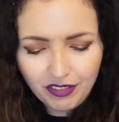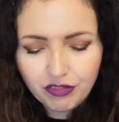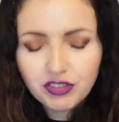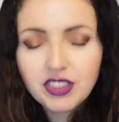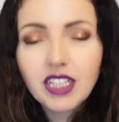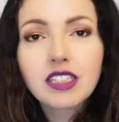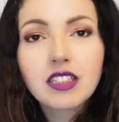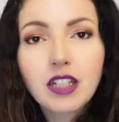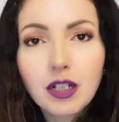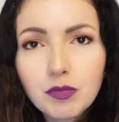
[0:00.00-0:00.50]
Vous
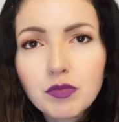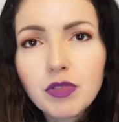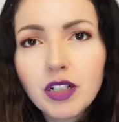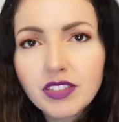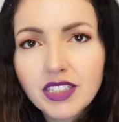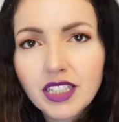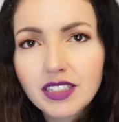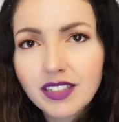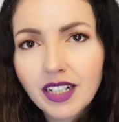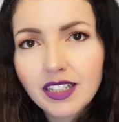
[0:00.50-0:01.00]
êtes comme moi,
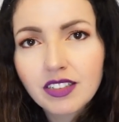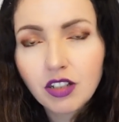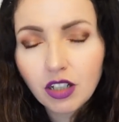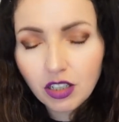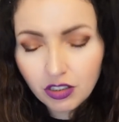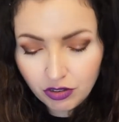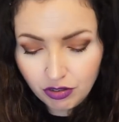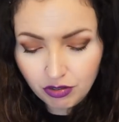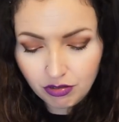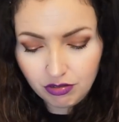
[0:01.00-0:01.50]
vous êtes d'accord
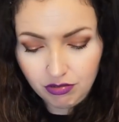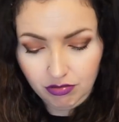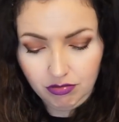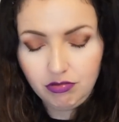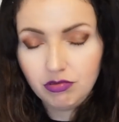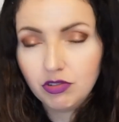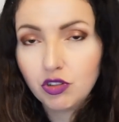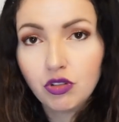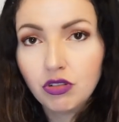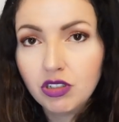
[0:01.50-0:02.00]
que,
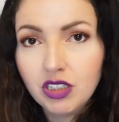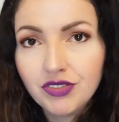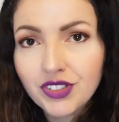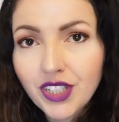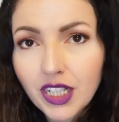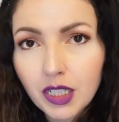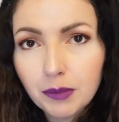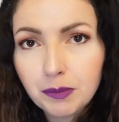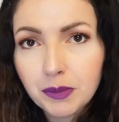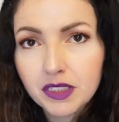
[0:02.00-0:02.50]

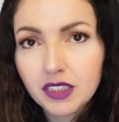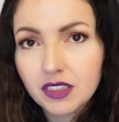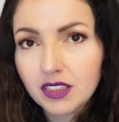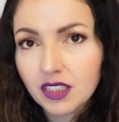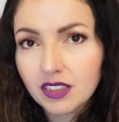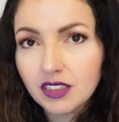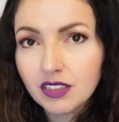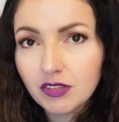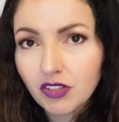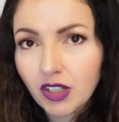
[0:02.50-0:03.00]
Olivia, elle met des
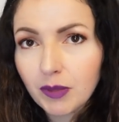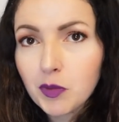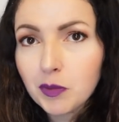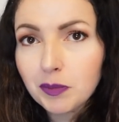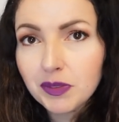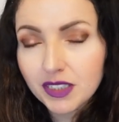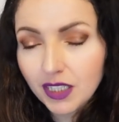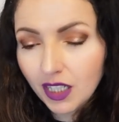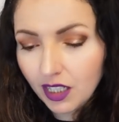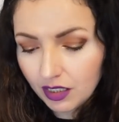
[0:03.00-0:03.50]
indices vraiment
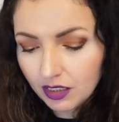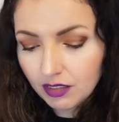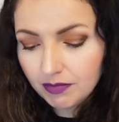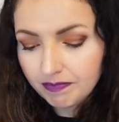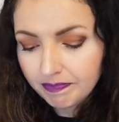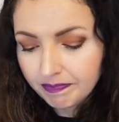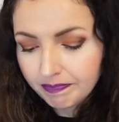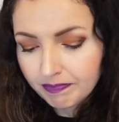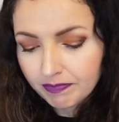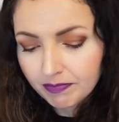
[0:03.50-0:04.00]
bizarres, hein.
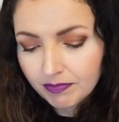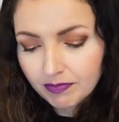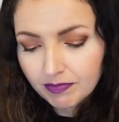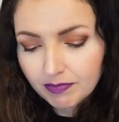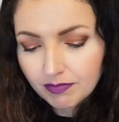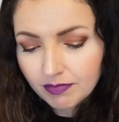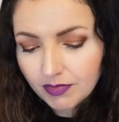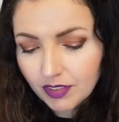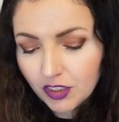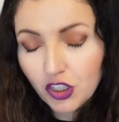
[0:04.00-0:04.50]

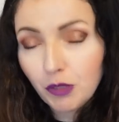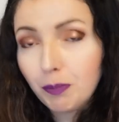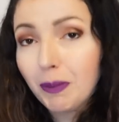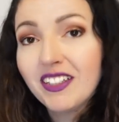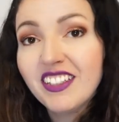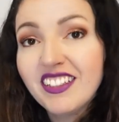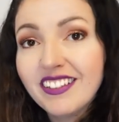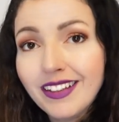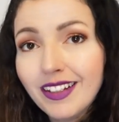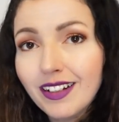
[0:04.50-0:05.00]
J'ai pas
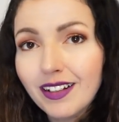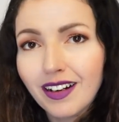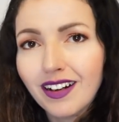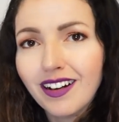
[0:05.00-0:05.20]
d'idée, là.